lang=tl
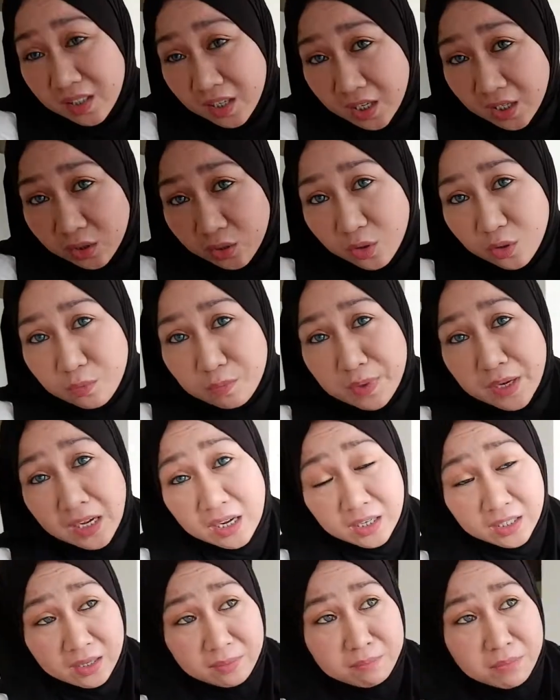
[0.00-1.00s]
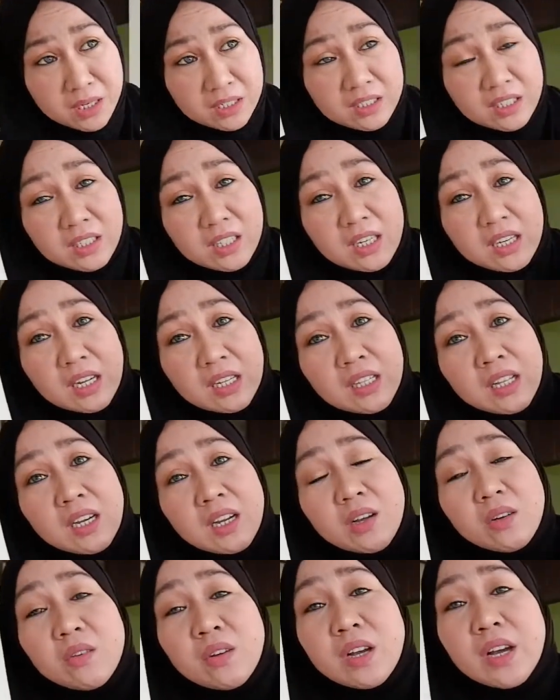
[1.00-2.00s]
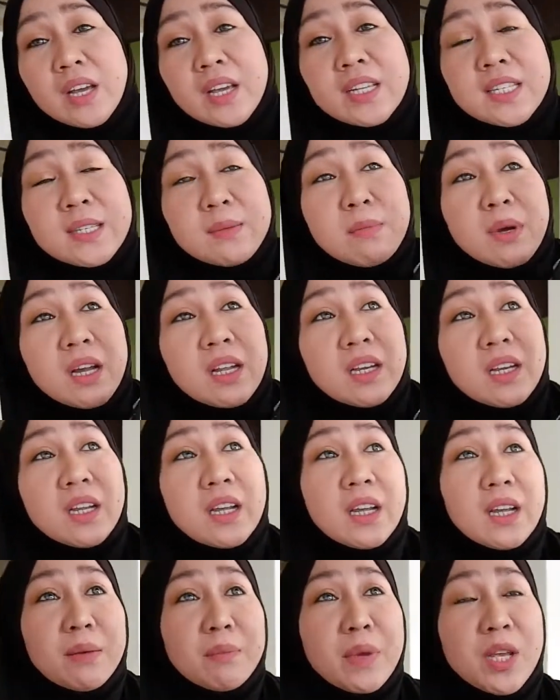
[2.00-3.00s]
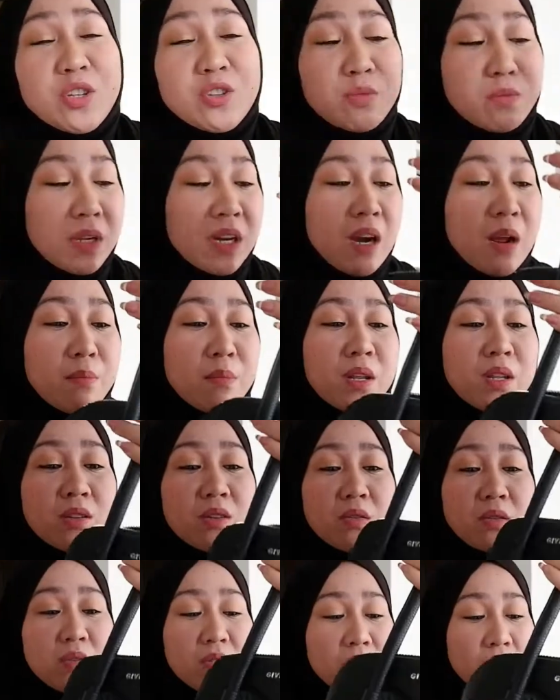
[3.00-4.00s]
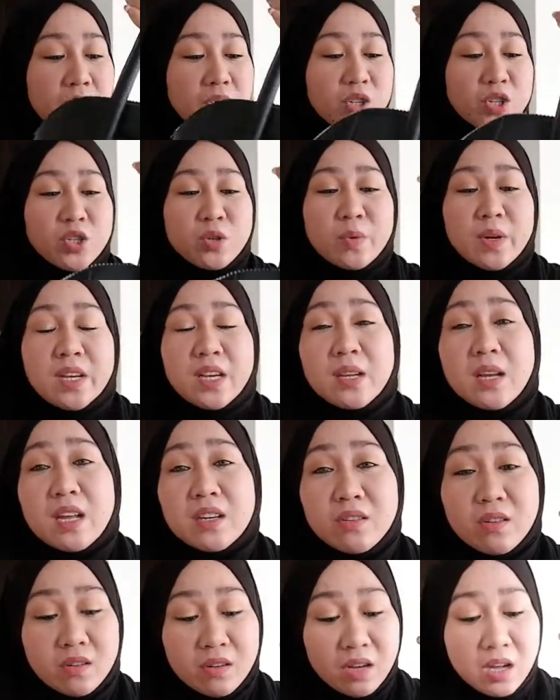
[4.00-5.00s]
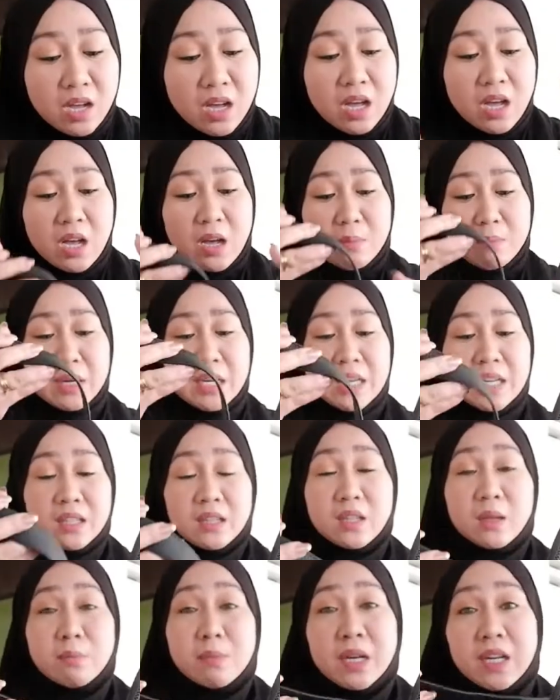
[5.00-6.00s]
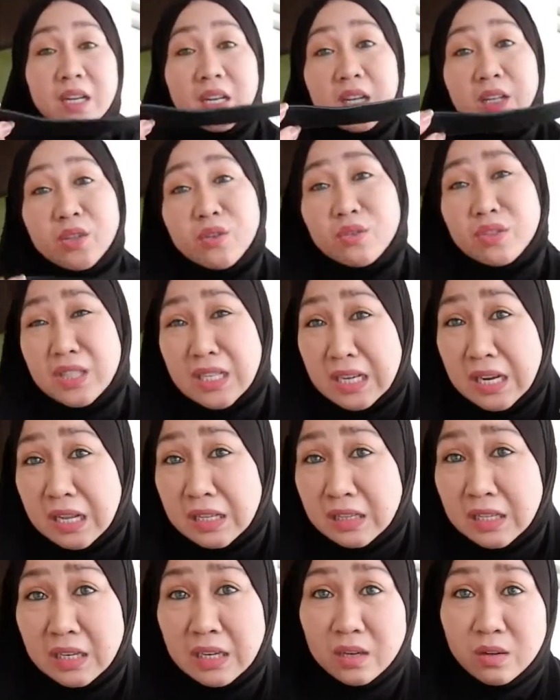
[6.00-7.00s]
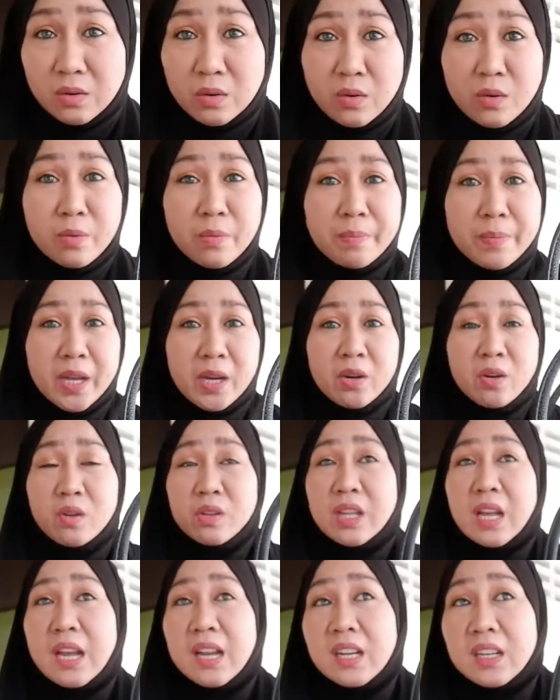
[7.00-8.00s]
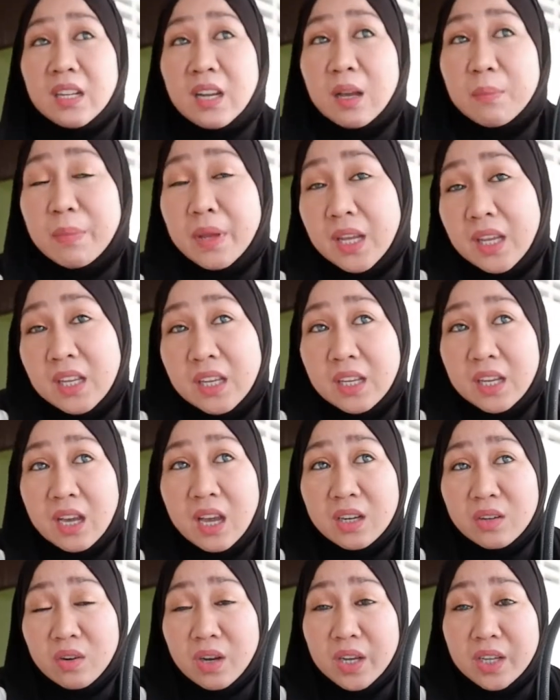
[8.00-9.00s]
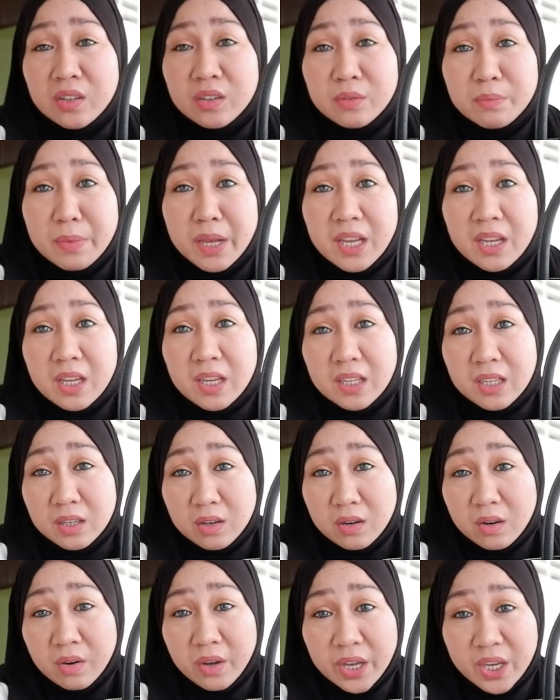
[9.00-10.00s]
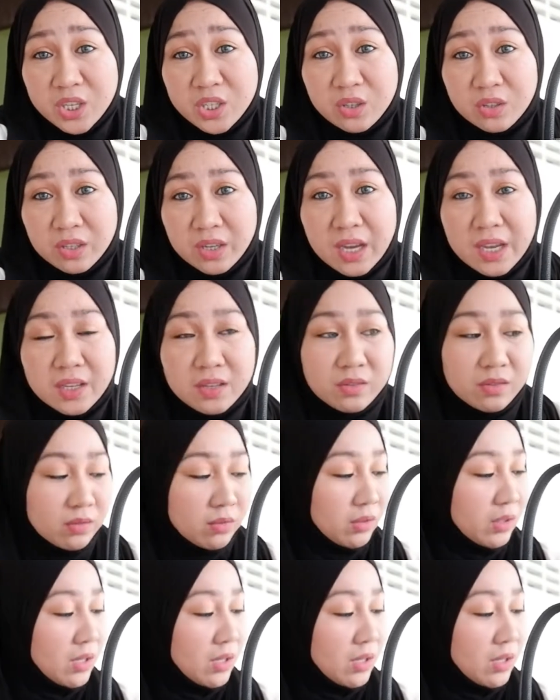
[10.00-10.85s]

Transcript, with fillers: Hindi ito yung palaging bag na dinadala ko guys. Bale, medyo marami to. Usually, ano, maliit na bag lang yung dinadala ko. Pero dahil nga may, ano ngayon, may occasion ngayon,